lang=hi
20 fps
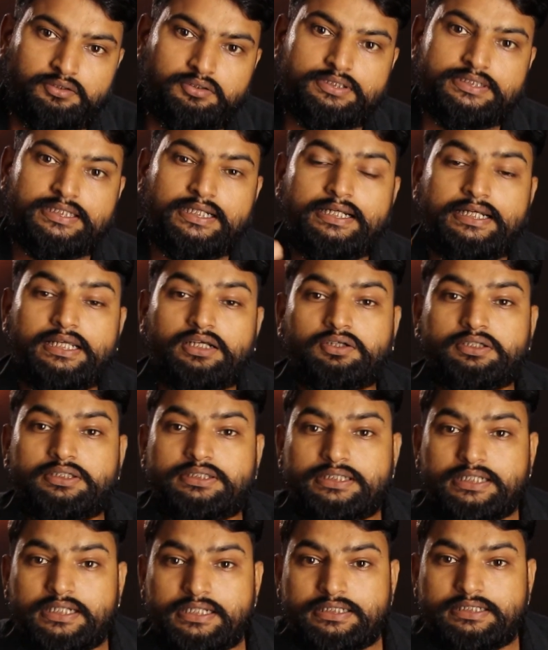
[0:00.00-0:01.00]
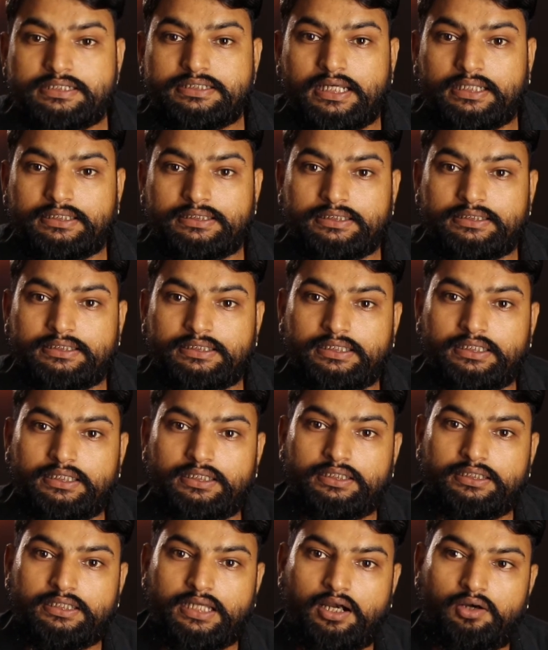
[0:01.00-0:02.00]
तो संडे को चर्च जाते थे
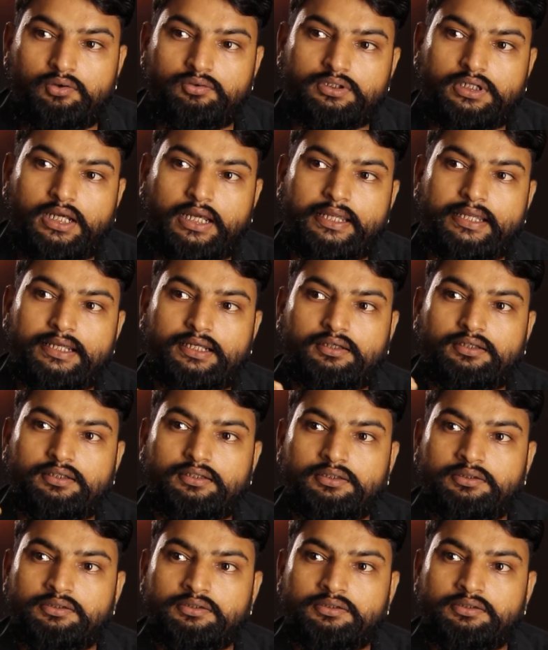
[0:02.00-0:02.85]
या उनका एक